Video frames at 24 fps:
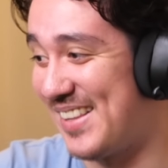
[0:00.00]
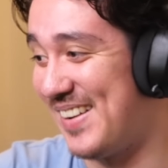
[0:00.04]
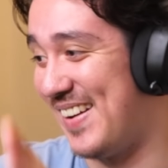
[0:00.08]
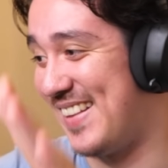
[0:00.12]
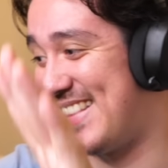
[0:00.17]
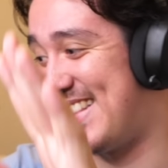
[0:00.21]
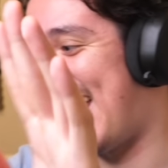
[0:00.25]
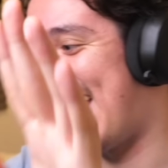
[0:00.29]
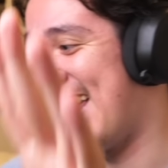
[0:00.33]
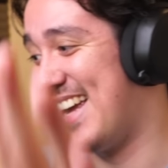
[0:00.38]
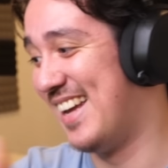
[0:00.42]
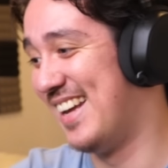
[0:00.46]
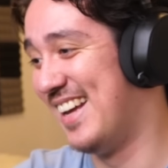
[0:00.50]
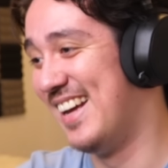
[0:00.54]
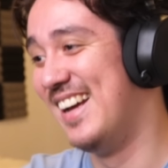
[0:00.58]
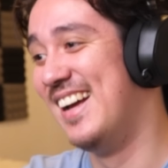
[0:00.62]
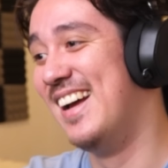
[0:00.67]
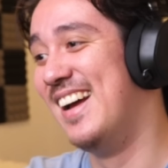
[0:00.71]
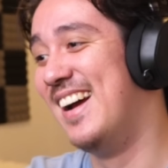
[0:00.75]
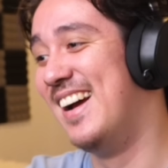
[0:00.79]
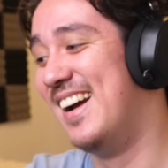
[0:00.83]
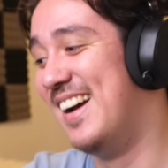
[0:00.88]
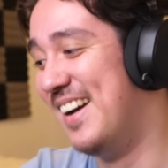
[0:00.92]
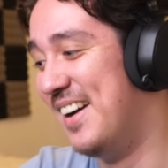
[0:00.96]
と待って
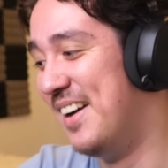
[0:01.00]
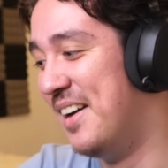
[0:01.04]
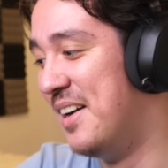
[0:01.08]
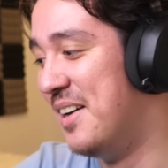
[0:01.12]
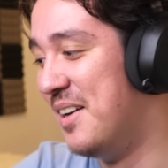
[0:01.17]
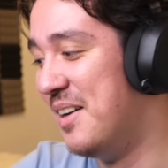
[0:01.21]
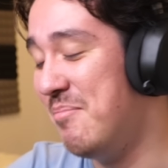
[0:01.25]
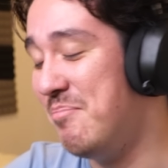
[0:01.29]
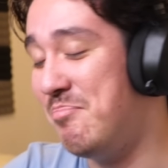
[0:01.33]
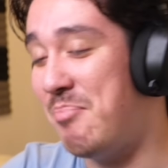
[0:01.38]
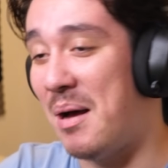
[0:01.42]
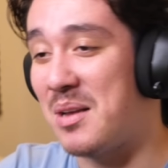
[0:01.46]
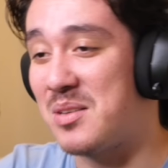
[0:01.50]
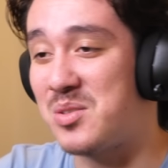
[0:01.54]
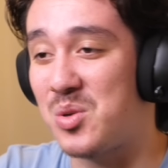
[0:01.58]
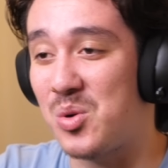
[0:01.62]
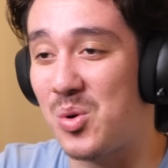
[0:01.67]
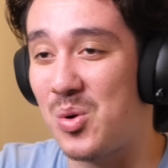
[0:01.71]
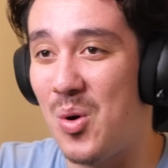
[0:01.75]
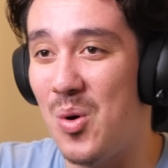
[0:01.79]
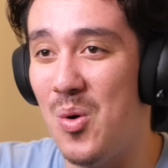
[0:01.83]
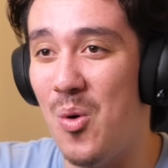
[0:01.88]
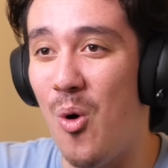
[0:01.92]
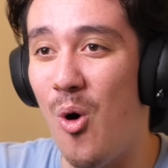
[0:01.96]

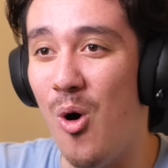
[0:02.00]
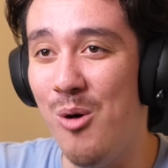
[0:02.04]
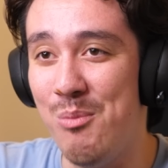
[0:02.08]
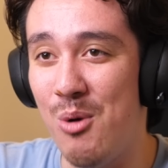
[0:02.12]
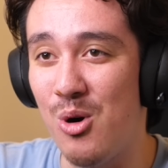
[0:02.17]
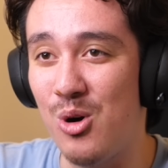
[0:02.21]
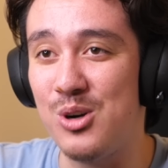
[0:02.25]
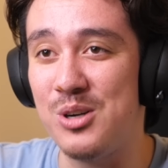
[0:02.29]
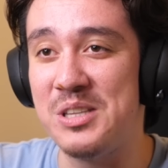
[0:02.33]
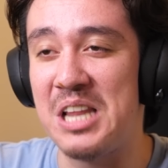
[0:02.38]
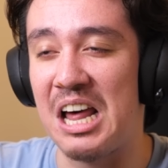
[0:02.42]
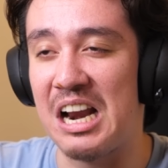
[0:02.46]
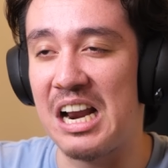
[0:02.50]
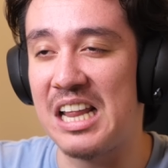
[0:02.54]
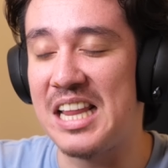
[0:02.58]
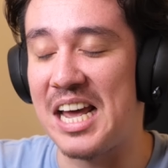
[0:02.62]
パソコン重くな